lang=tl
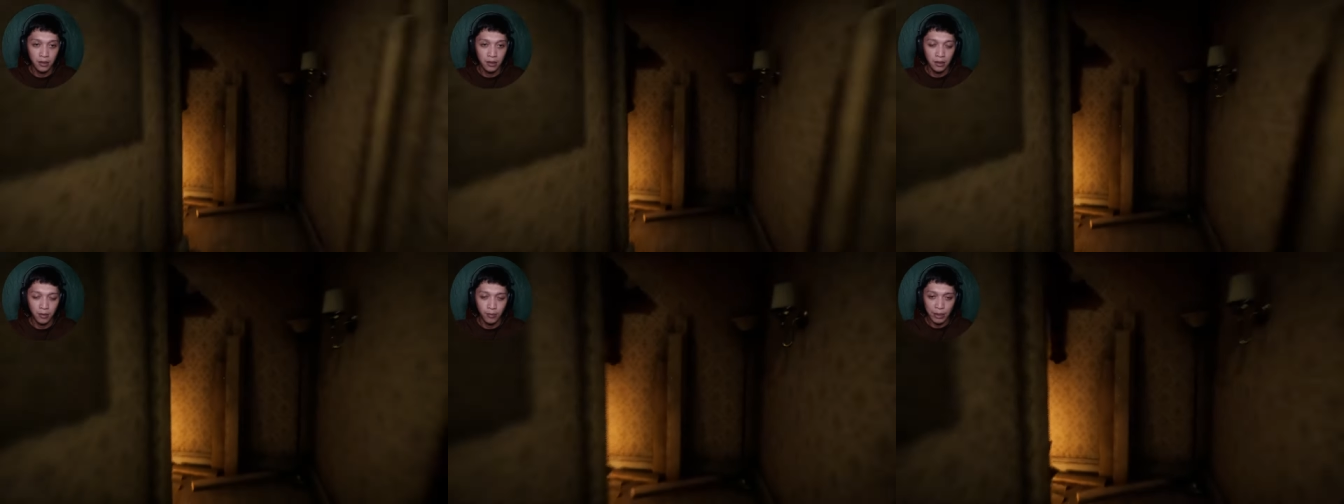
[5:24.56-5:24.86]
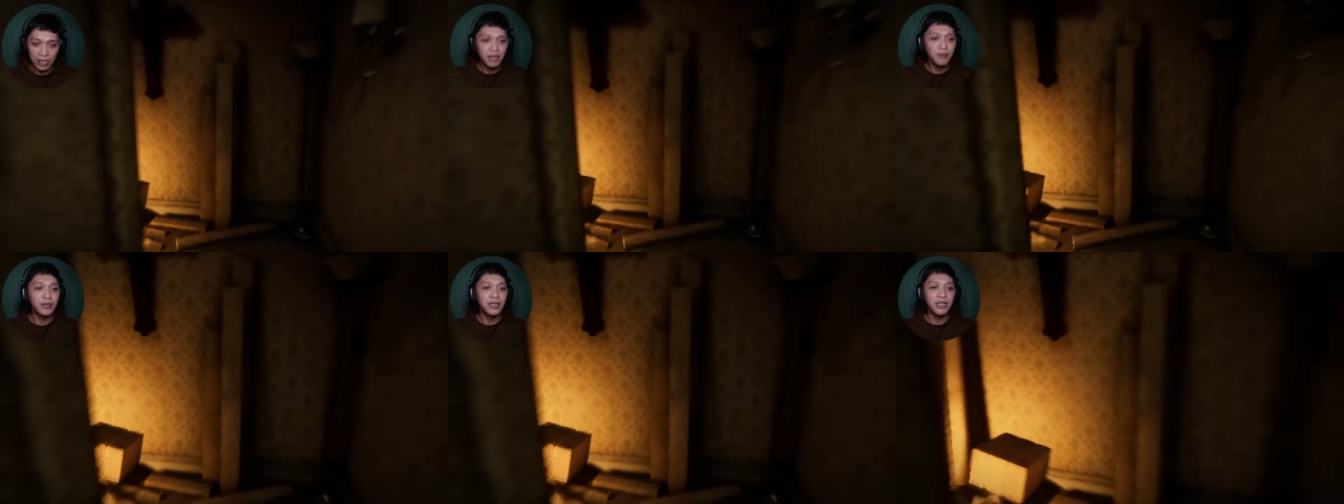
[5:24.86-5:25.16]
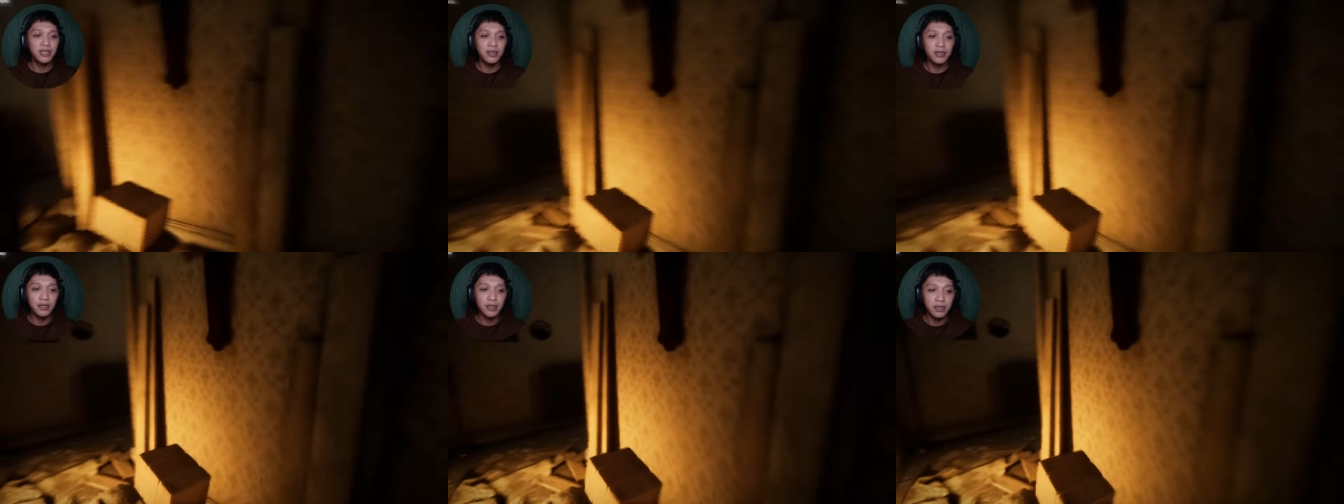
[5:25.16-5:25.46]
Paano bang
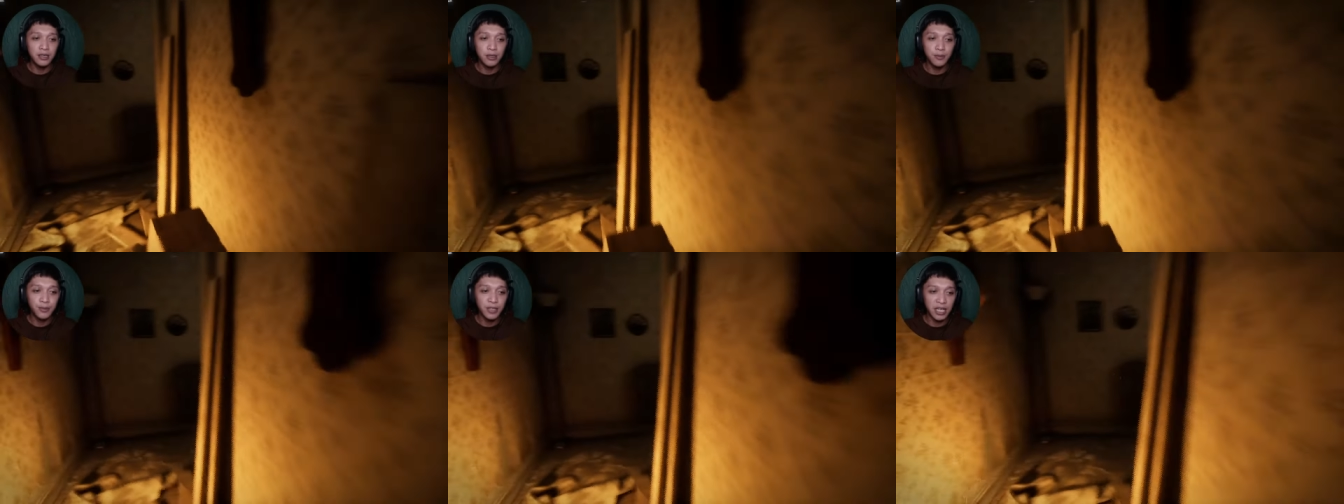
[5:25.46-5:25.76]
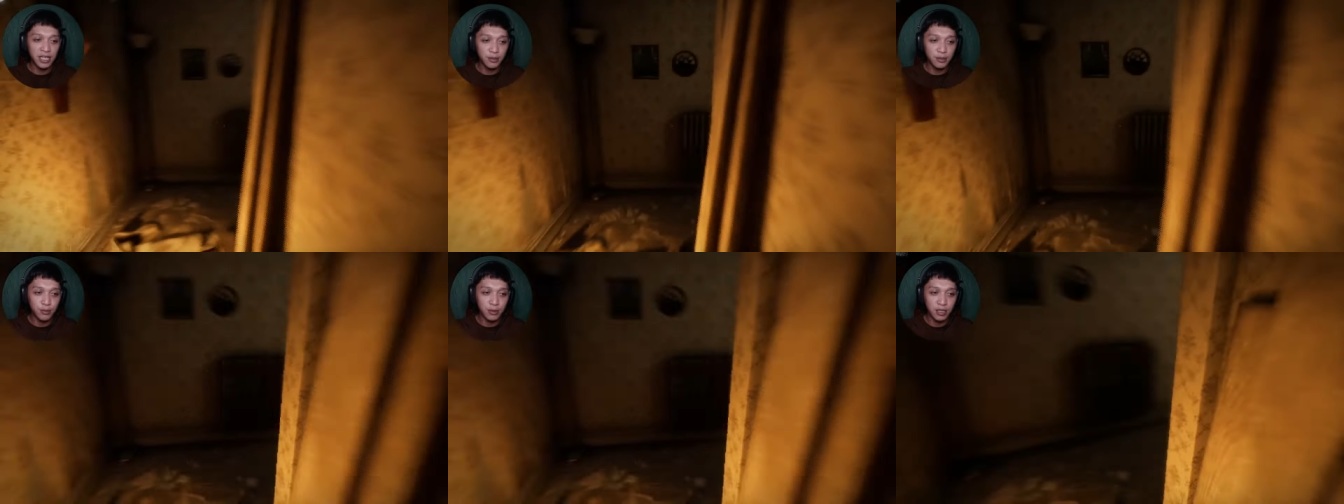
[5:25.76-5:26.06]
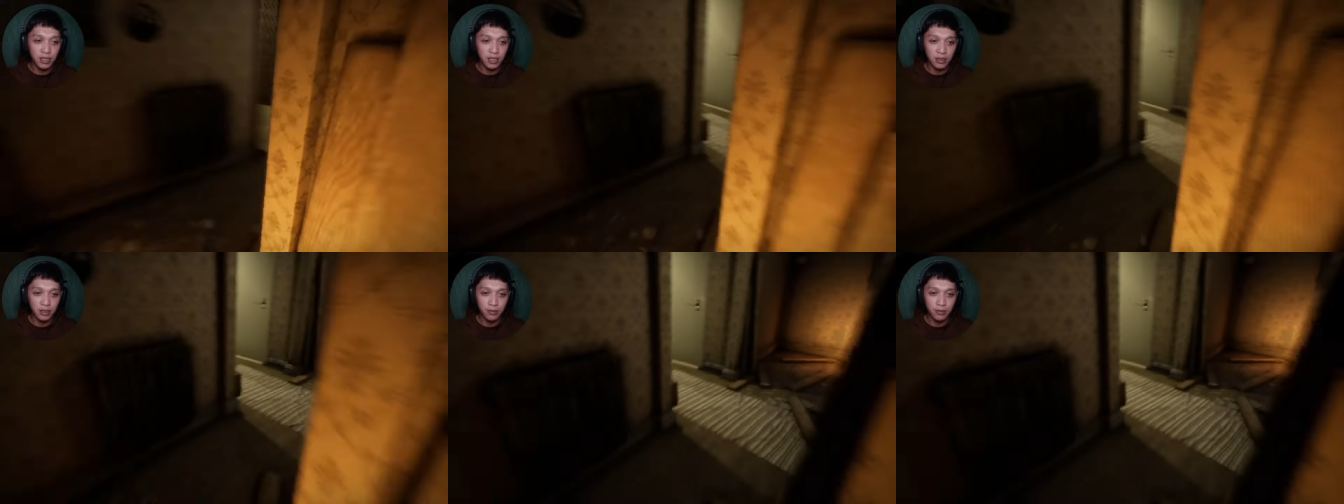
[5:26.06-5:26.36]
objectives
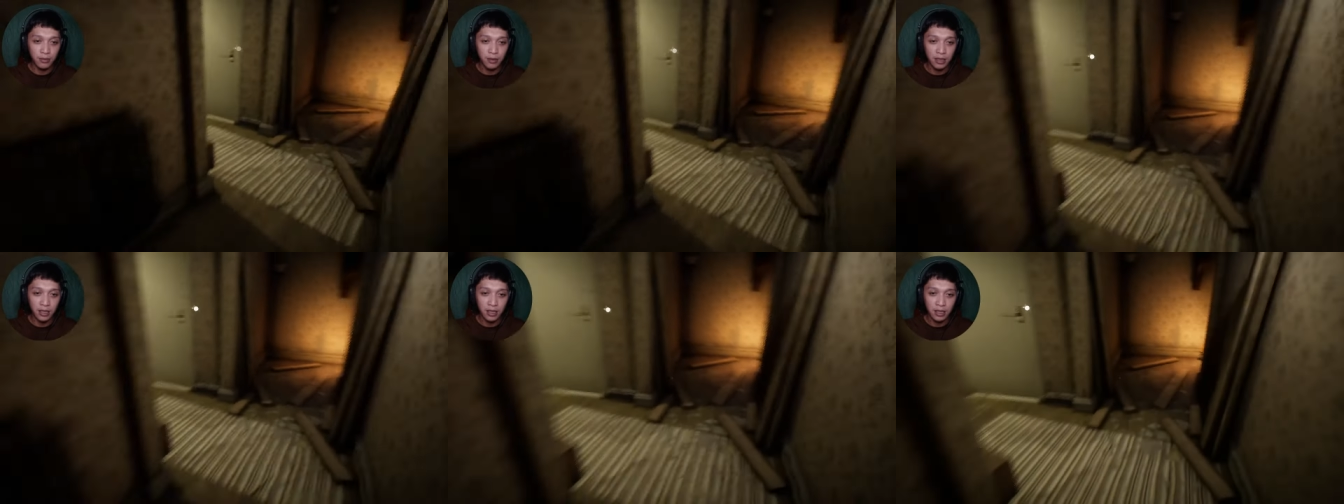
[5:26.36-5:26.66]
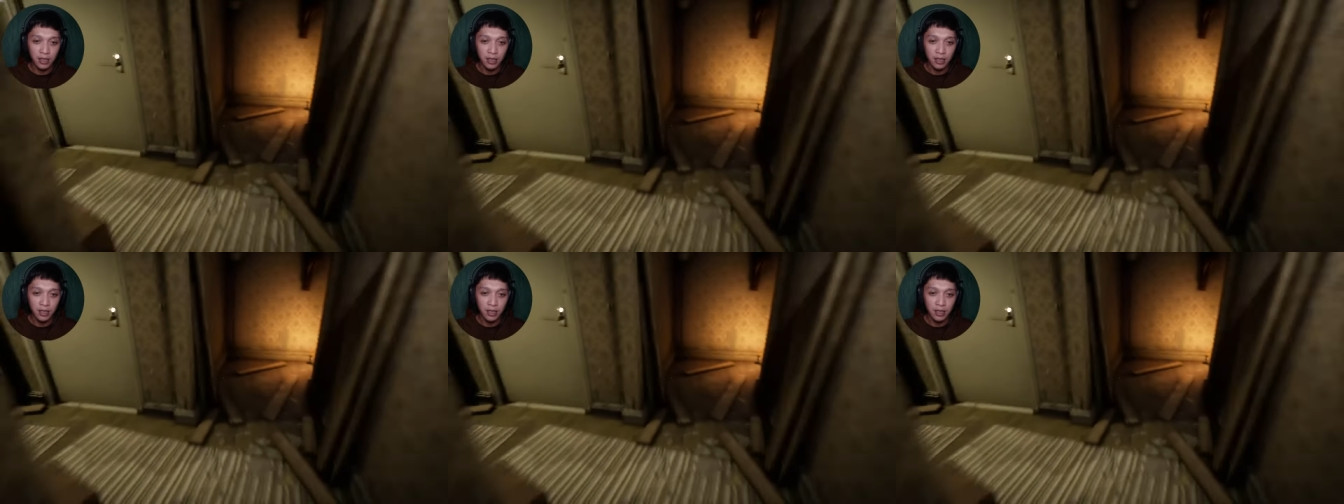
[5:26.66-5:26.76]
dito, Protect?